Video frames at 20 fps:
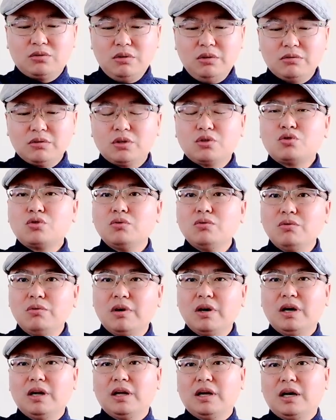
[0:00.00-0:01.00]
所有的中
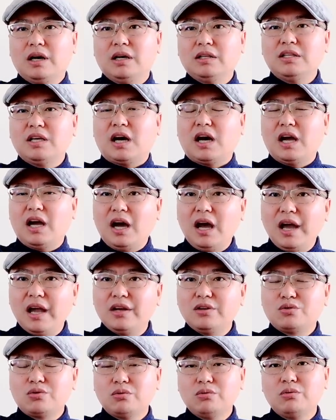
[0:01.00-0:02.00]
国人啊，你还
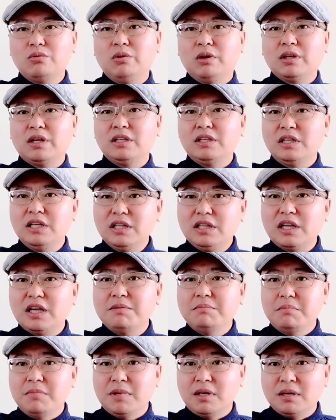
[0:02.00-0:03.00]
爱中国的，你
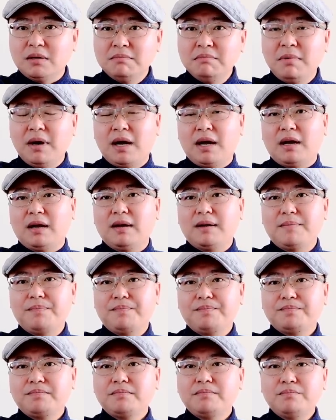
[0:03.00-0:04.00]
得明白。
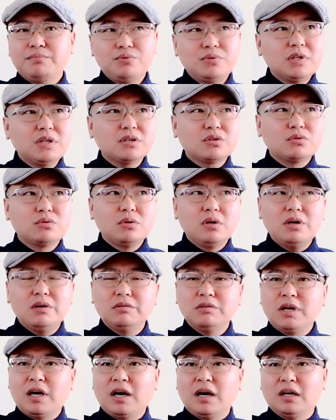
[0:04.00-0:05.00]
不是所
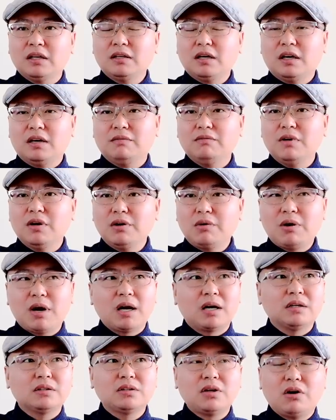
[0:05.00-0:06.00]
有的啊，文
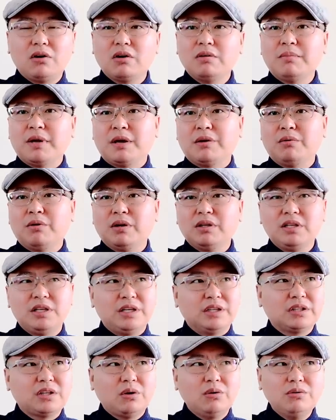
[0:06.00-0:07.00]
化人到了美国，
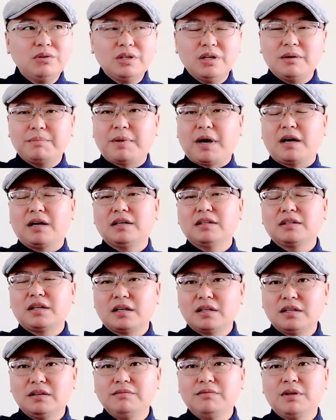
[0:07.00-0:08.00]
你都是把人
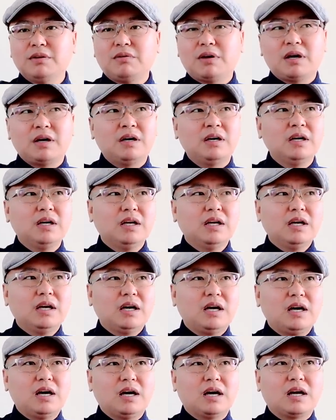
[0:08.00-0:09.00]
当成文化人
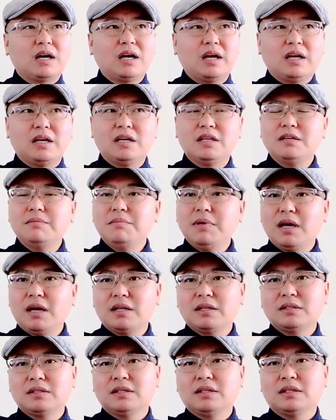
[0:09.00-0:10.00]
啊，给人家
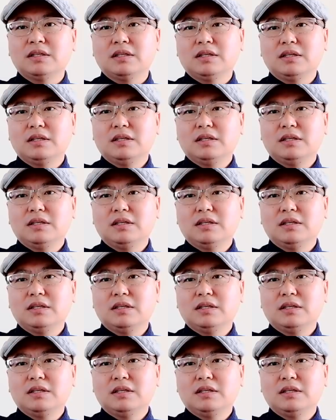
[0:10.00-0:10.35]
面子，